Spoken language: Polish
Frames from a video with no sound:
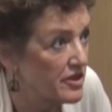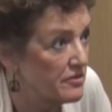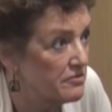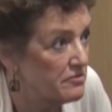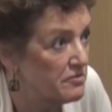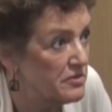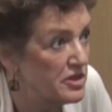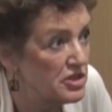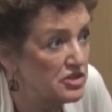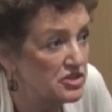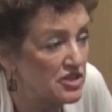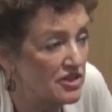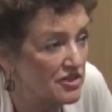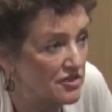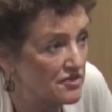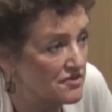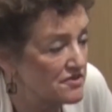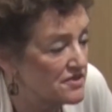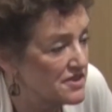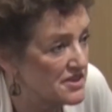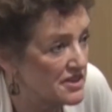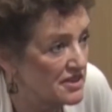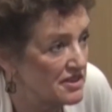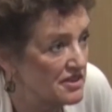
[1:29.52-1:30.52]

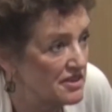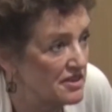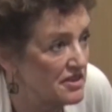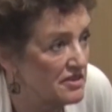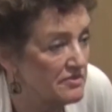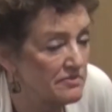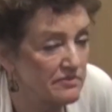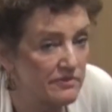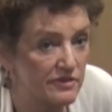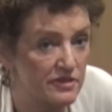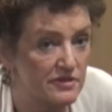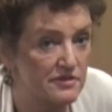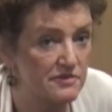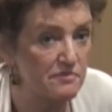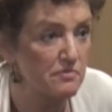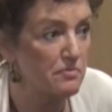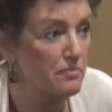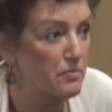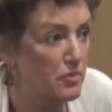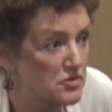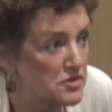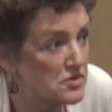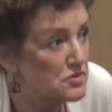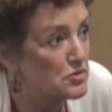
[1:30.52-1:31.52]
myśląc i
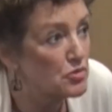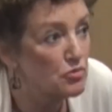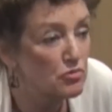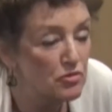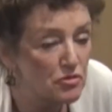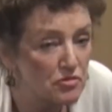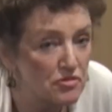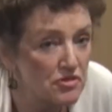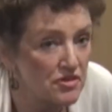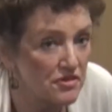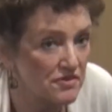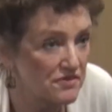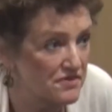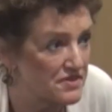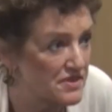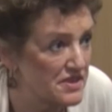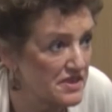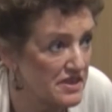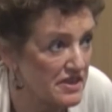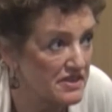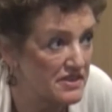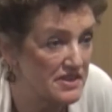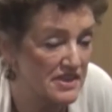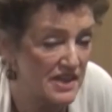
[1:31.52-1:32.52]

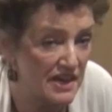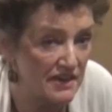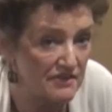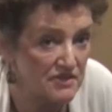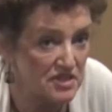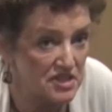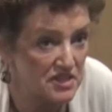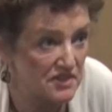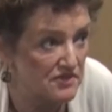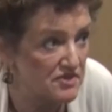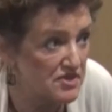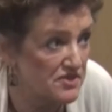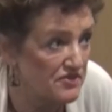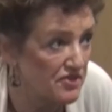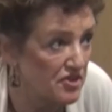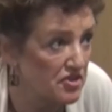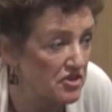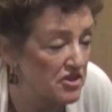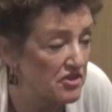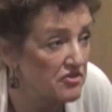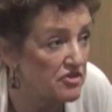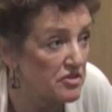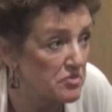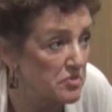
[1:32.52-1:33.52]
postulując zawsze w
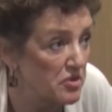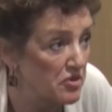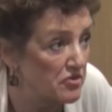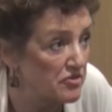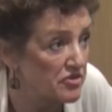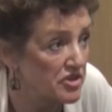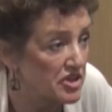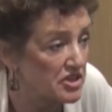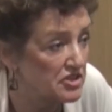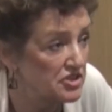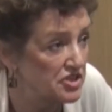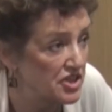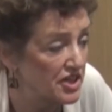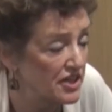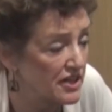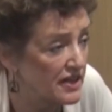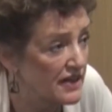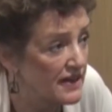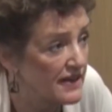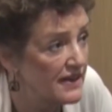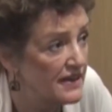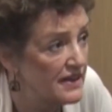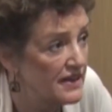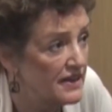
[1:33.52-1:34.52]
swoich wypowiedziach
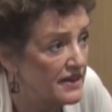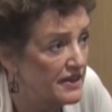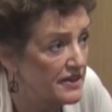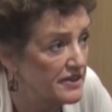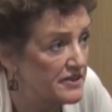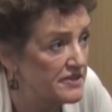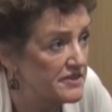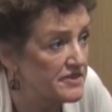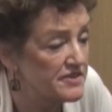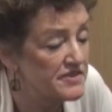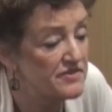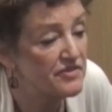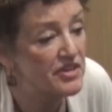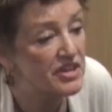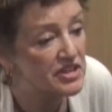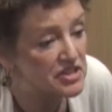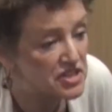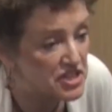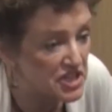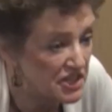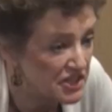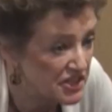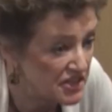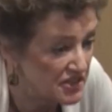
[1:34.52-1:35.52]
y,
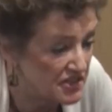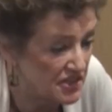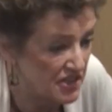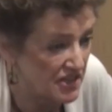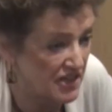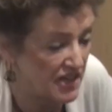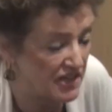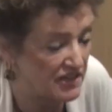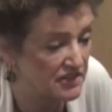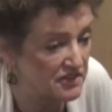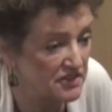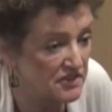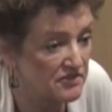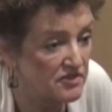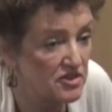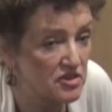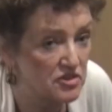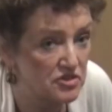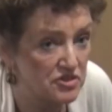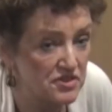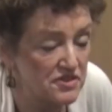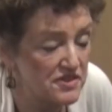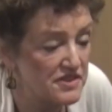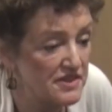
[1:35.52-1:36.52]
zwiększenie tej
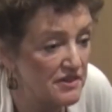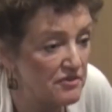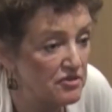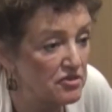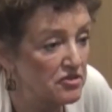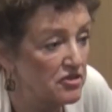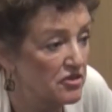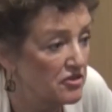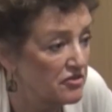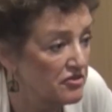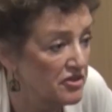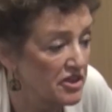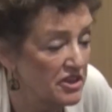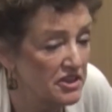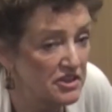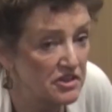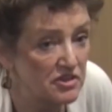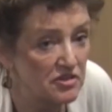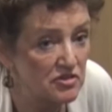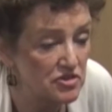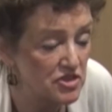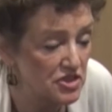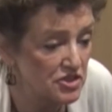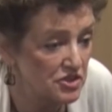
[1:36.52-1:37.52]
aktywności zawodowej,
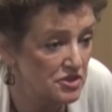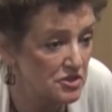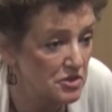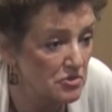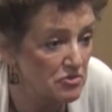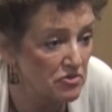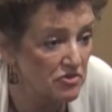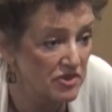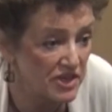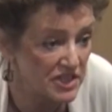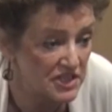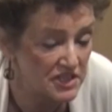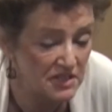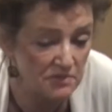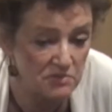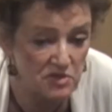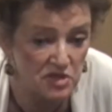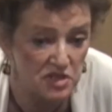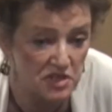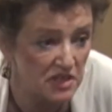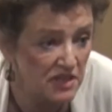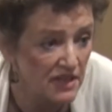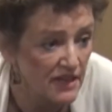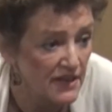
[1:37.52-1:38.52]
jednocześnie uważam,
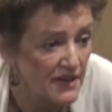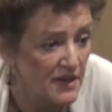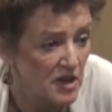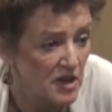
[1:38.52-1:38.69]
że